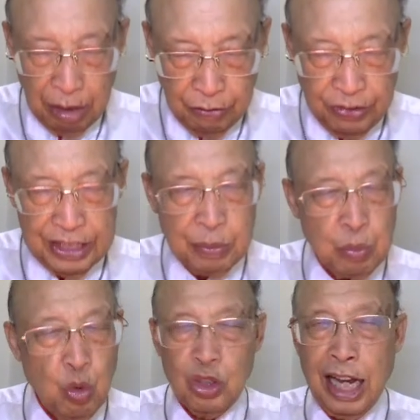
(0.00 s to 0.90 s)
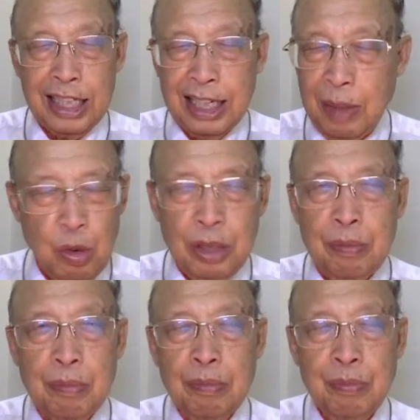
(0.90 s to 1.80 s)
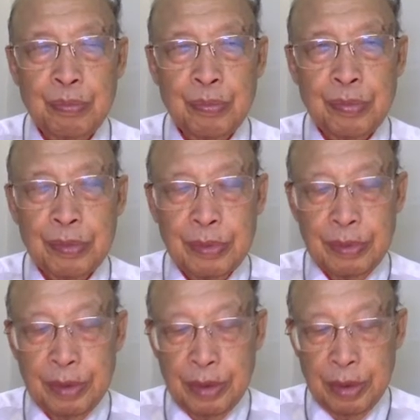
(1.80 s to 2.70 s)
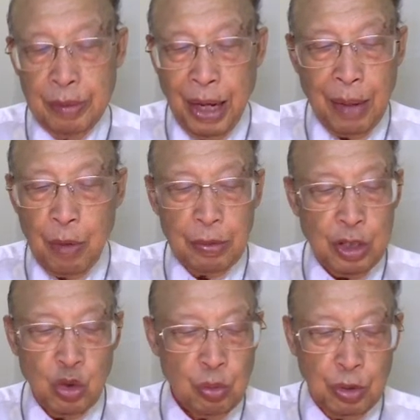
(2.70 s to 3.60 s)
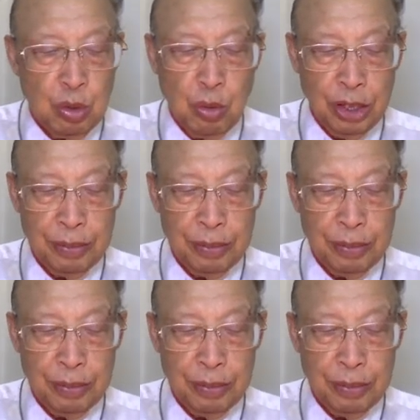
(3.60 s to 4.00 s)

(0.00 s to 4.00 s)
Facebook จากยังไดหมดพระคำขอพระเจ้าอยู่บดทบน